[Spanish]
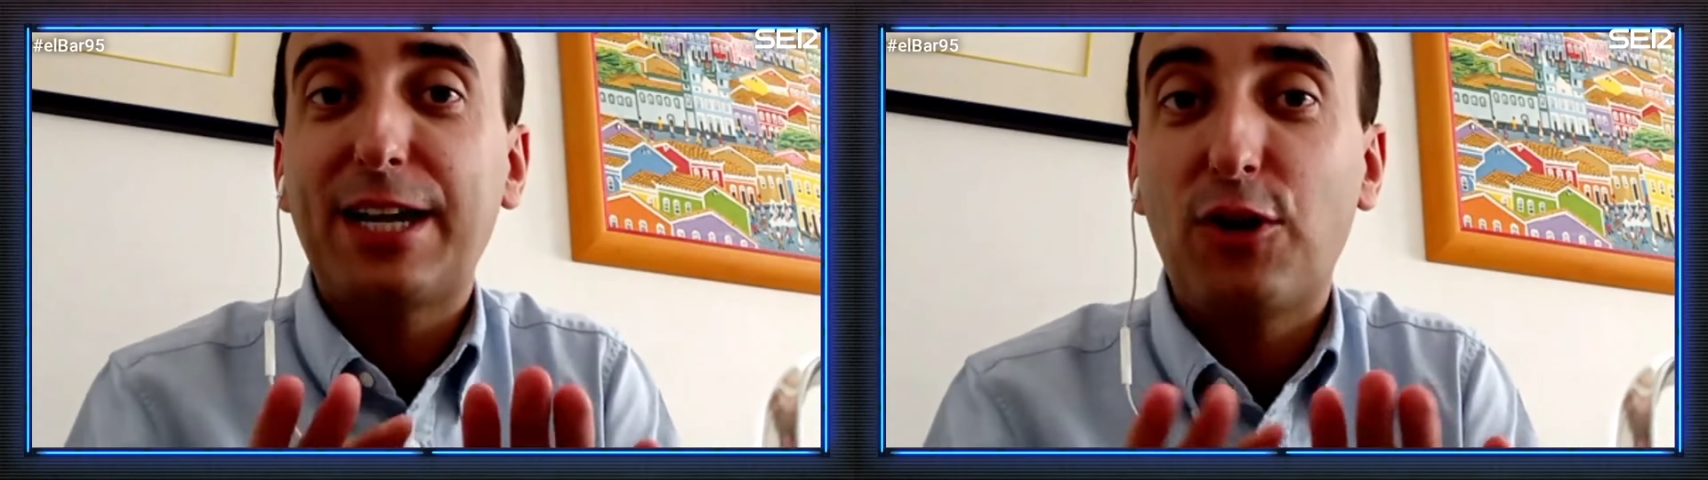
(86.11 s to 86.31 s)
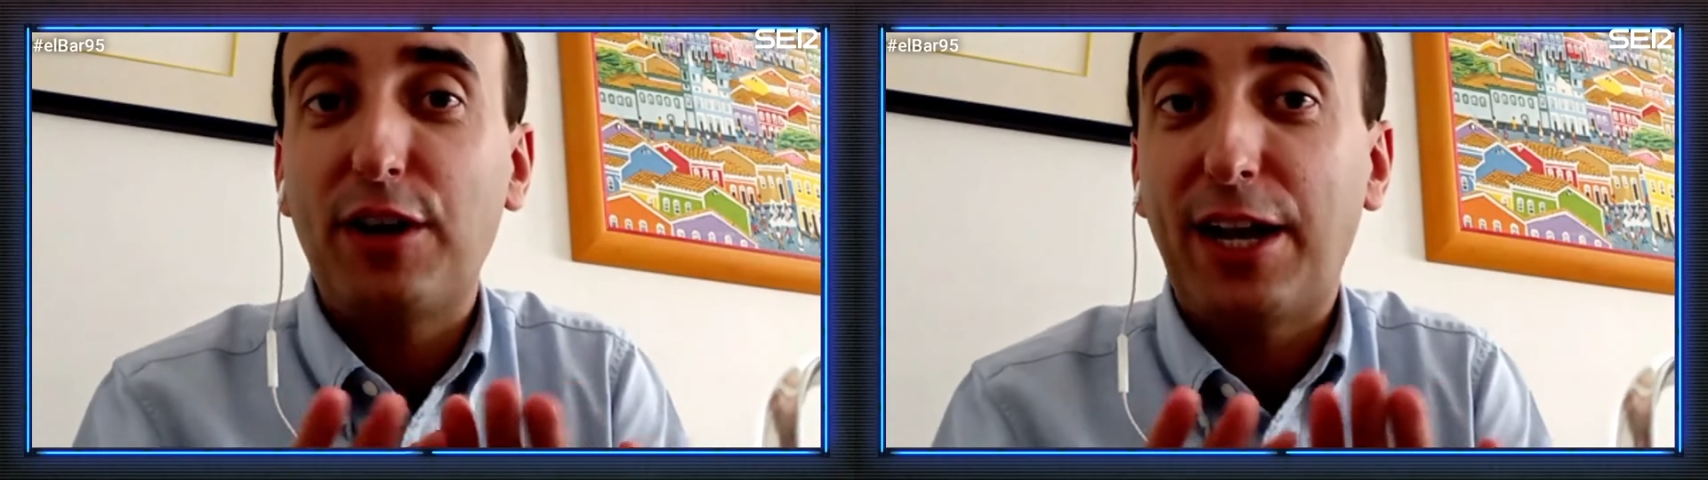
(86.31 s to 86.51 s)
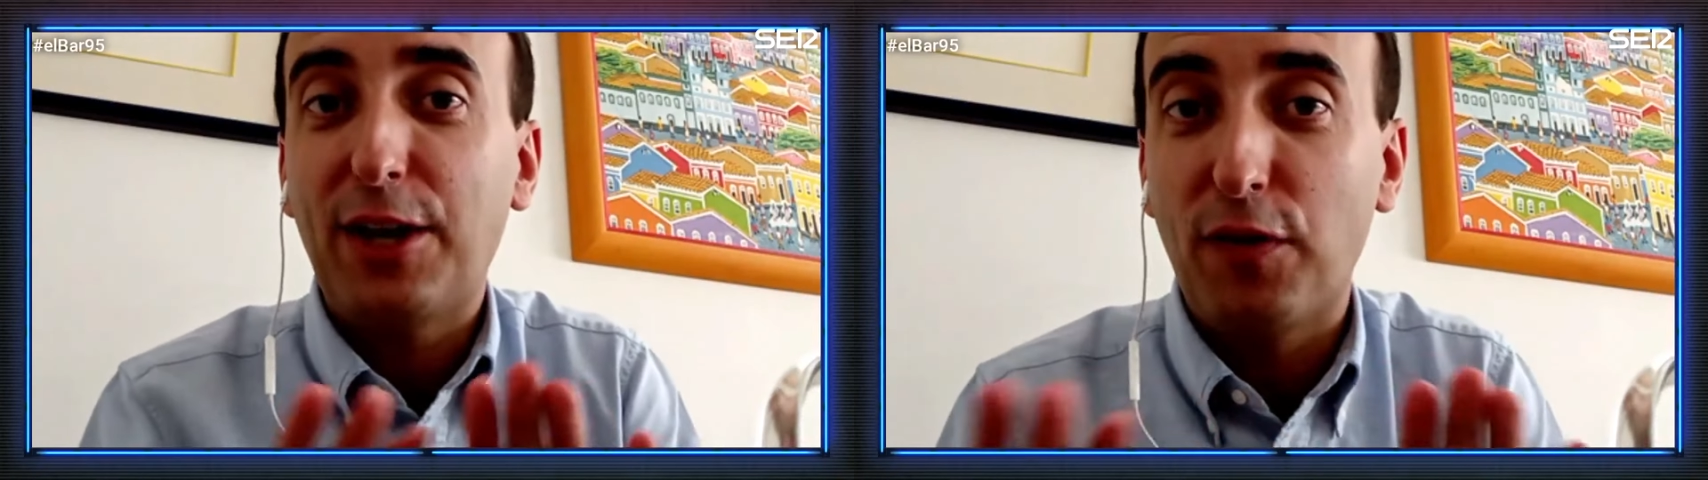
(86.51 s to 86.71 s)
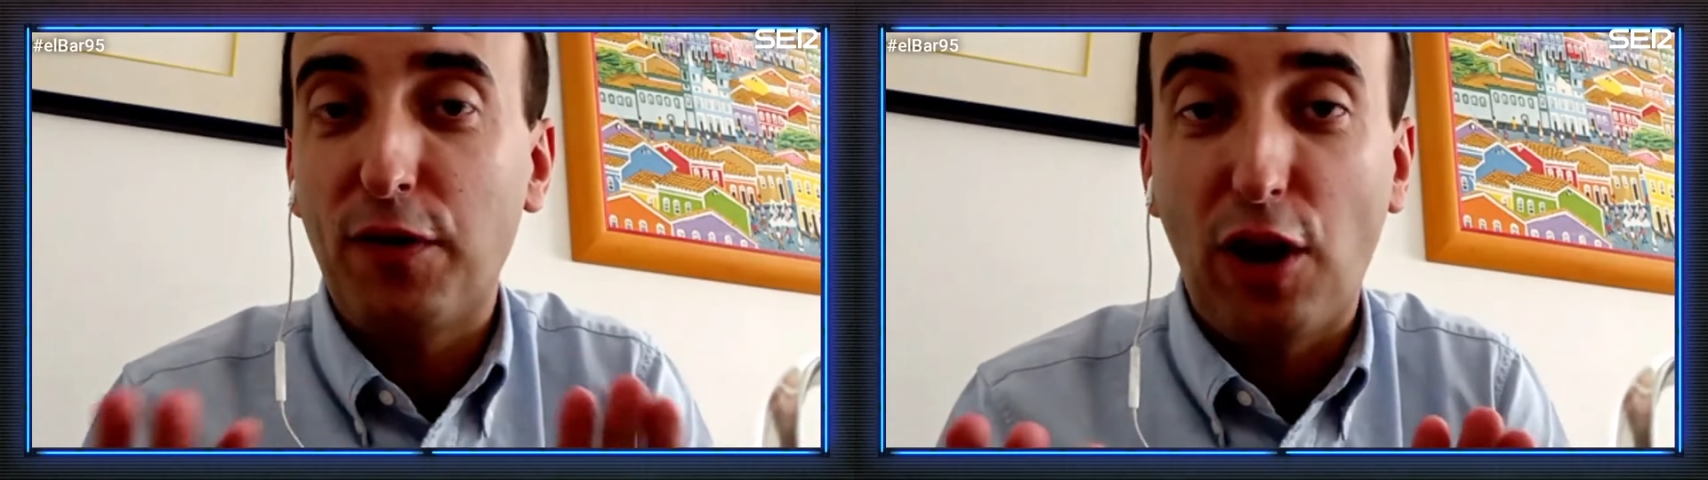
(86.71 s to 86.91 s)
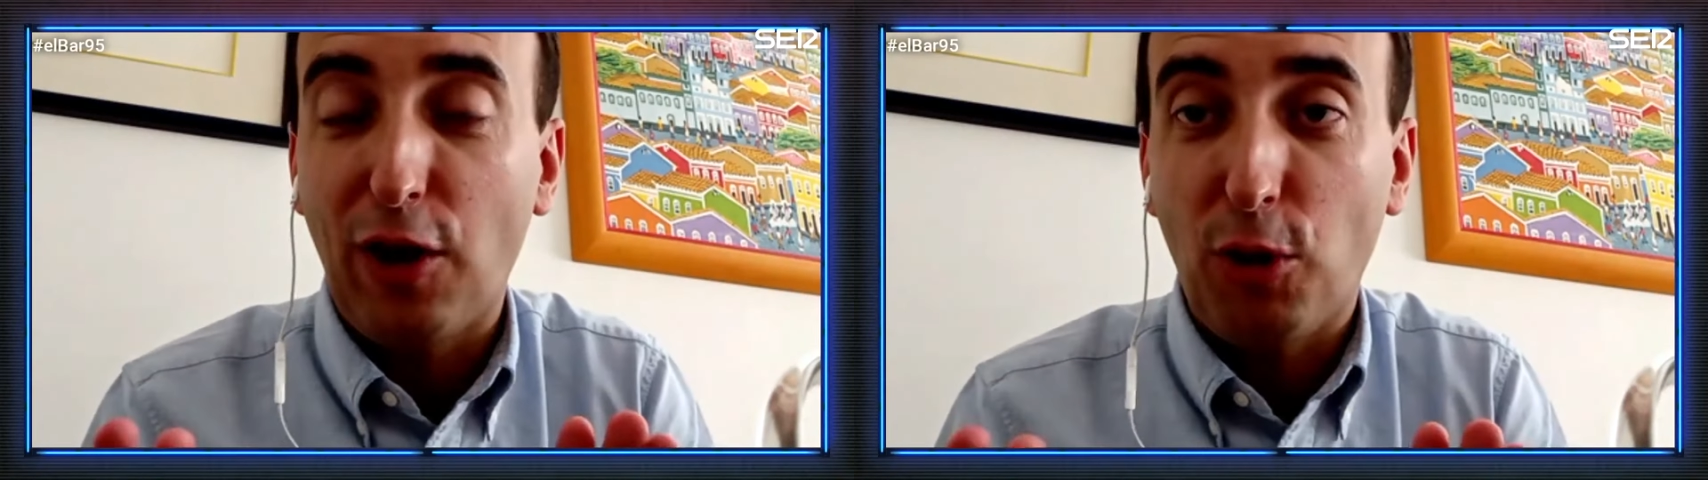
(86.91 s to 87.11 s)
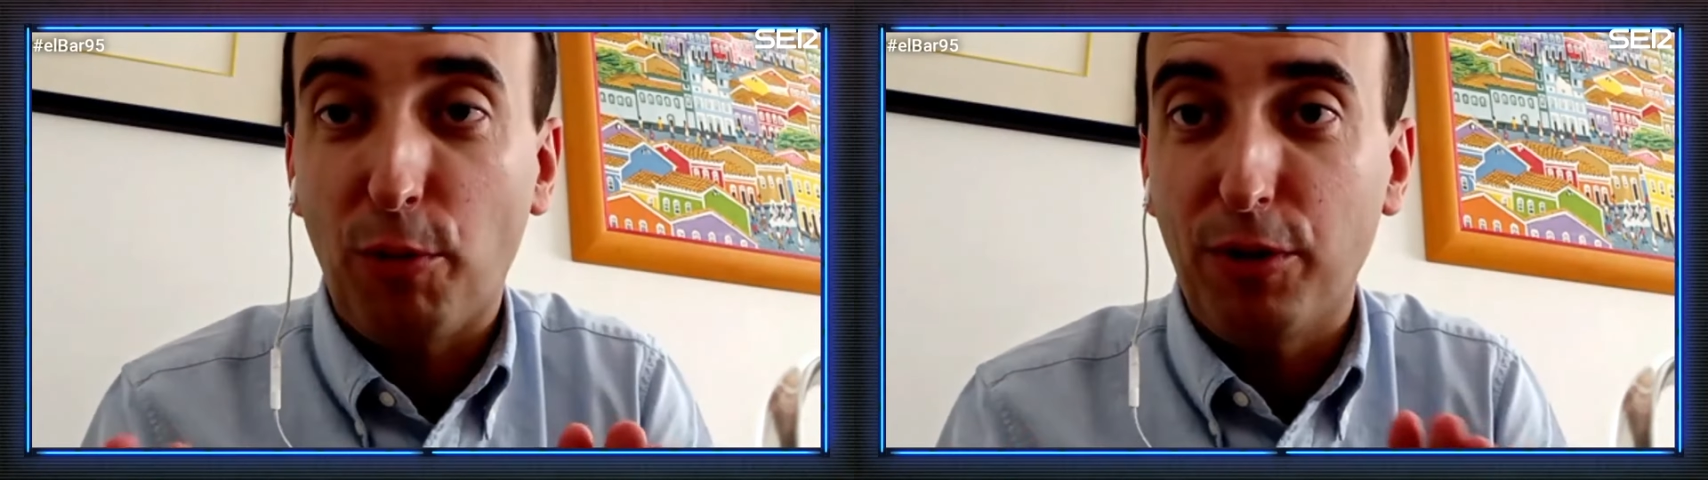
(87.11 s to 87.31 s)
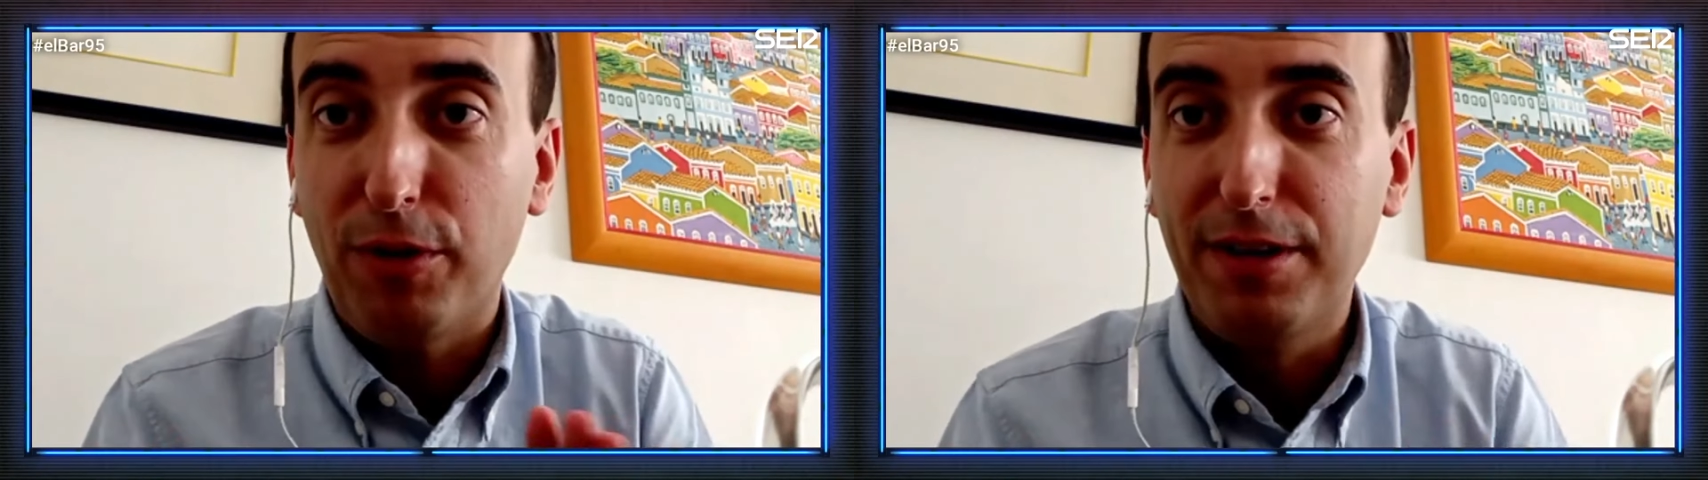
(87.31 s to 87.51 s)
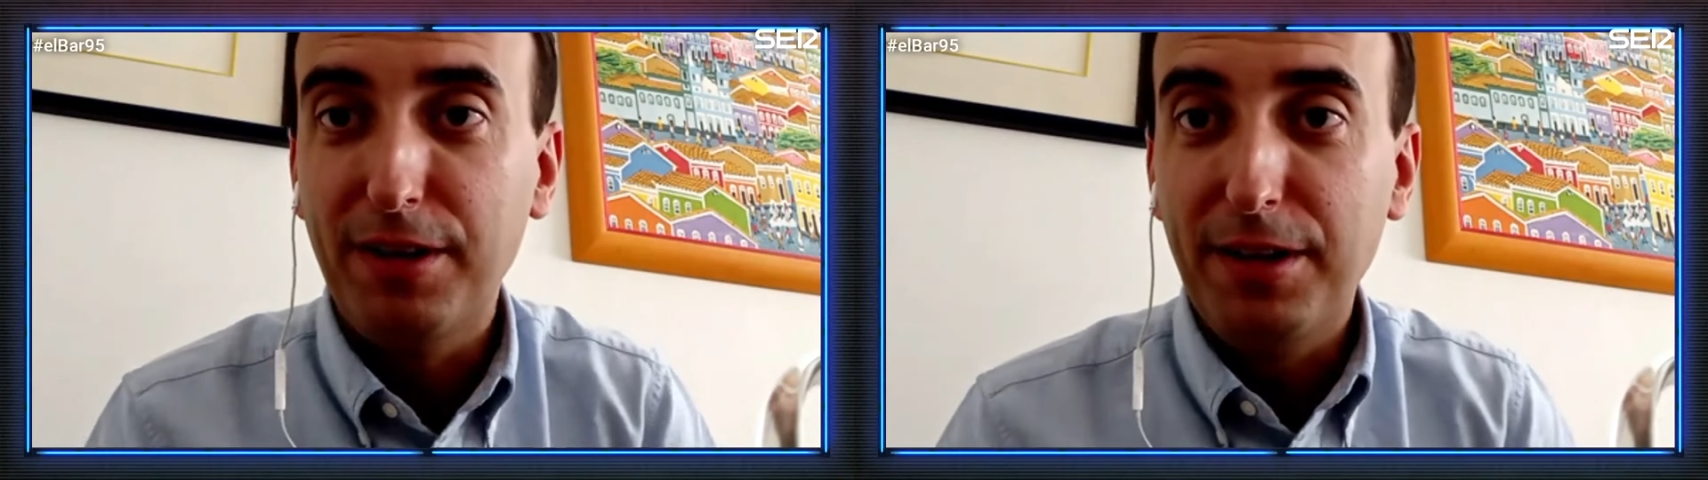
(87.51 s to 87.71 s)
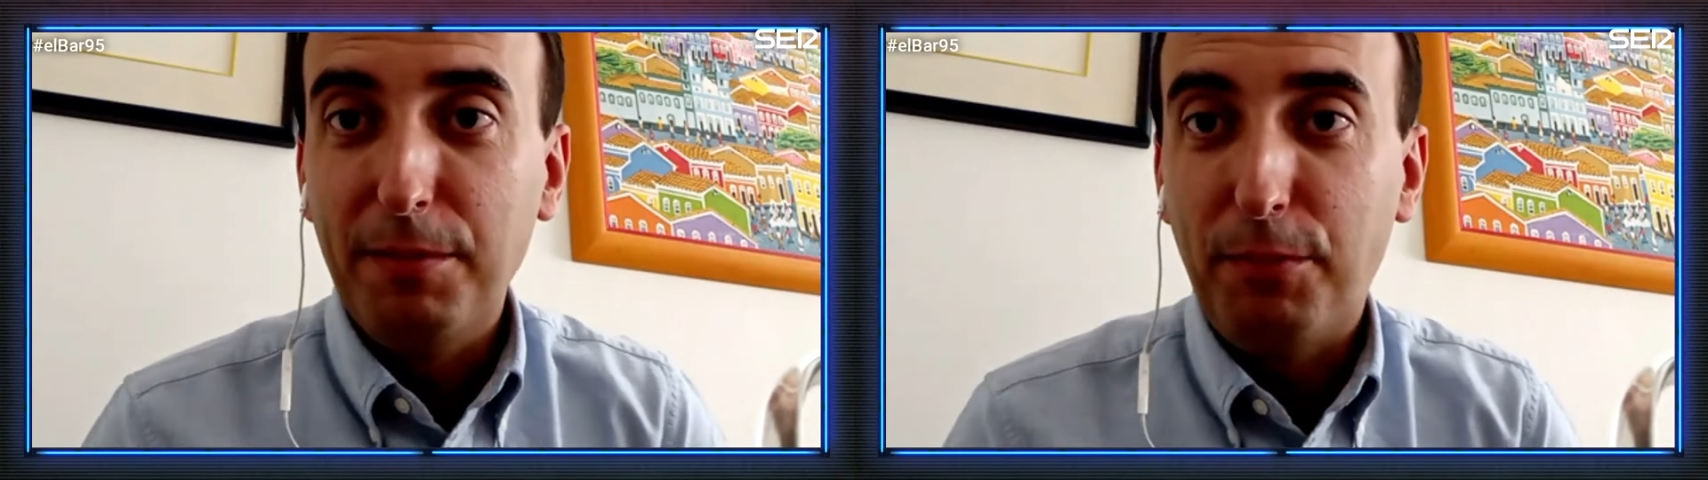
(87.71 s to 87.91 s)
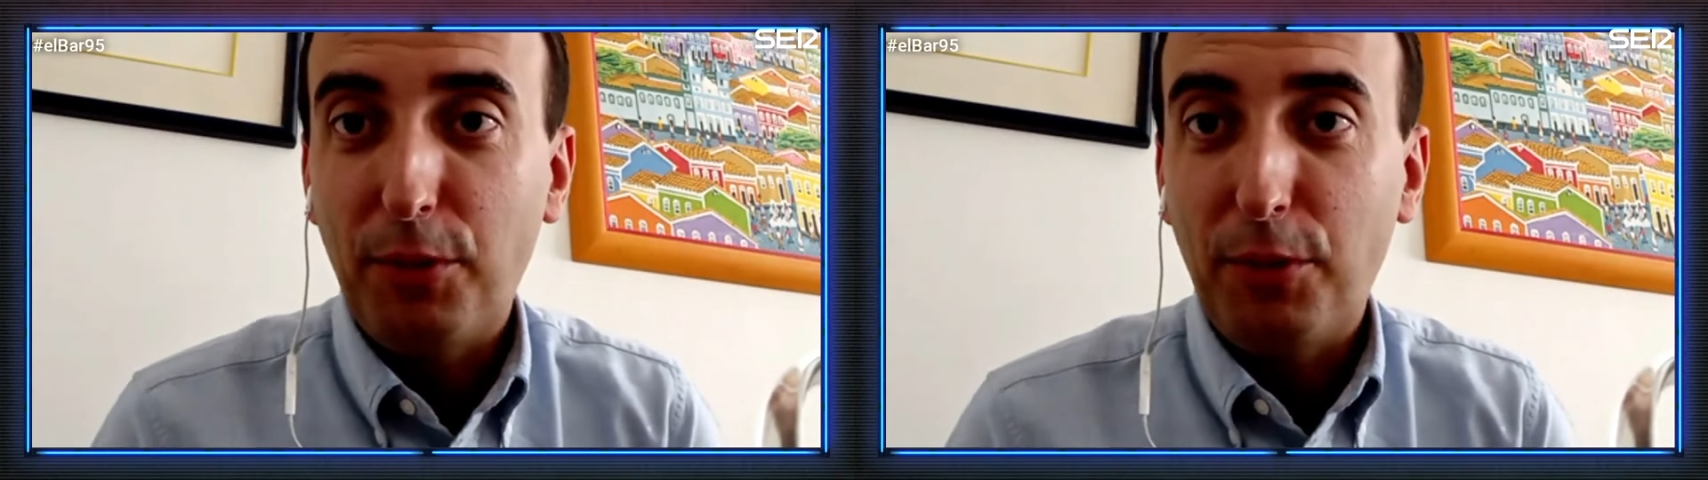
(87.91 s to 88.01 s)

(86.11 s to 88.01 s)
Esta crónica, Jordi, no la cobro